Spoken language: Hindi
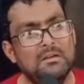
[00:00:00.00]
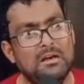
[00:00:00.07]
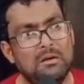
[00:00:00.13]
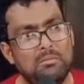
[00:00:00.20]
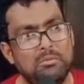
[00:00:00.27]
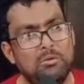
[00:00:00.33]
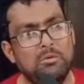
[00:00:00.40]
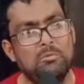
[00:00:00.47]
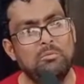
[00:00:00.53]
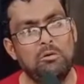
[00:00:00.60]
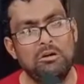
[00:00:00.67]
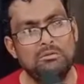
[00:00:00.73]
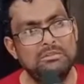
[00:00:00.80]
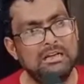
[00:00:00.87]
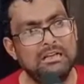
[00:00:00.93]
हम लोग
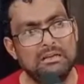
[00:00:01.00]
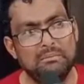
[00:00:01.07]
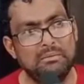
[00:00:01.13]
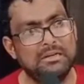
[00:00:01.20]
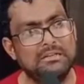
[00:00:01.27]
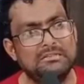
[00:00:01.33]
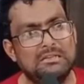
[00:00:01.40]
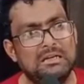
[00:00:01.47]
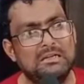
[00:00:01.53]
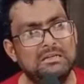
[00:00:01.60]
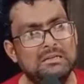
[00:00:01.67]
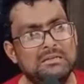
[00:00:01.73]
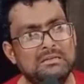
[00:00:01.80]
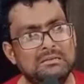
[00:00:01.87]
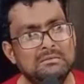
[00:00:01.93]
बहुत ज़्यादा परेशान
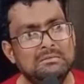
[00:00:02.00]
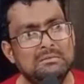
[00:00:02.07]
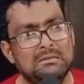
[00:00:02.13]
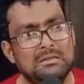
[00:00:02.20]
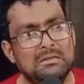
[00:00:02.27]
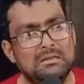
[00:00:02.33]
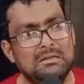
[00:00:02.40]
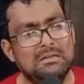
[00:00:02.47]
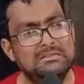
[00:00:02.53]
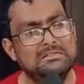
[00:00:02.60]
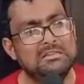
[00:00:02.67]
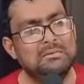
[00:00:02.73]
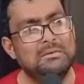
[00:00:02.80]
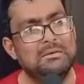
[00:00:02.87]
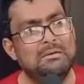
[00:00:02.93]
हैं इस
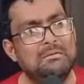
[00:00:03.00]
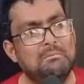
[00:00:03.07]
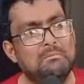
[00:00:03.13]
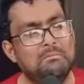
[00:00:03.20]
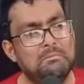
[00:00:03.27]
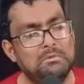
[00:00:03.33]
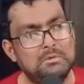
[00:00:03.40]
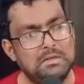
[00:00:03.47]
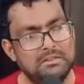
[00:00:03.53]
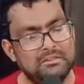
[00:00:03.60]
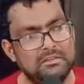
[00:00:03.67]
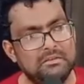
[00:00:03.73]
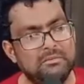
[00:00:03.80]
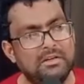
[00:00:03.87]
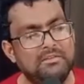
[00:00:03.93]
समय
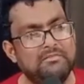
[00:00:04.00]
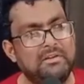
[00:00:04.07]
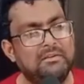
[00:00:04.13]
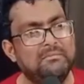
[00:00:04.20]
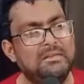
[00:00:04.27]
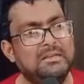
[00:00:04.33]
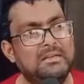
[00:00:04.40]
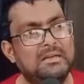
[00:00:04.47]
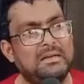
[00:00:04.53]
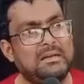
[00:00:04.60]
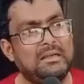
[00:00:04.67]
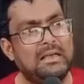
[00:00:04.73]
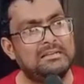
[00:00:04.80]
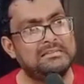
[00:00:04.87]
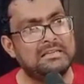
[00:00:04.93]
इतनी बड़ी फैमिली है
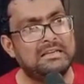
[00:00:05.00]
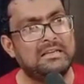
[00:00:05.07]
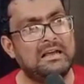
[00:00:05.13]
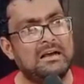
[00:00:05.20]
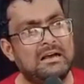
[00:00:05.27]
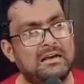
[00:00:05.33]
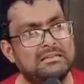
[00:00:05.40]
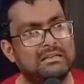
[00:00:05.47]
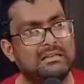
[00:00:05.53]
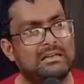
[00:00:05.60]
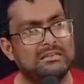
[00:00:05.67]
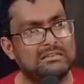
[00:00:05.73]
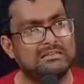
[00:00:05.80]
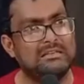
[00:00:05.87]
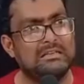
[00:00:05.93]
कैसे क्या कहाँ से
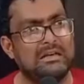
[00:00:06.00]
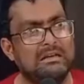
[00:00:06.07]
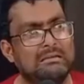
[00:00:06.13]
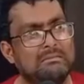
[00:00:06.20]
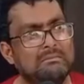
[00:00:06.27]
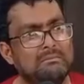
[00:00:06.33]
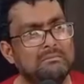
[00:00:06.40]
खर्चा चला है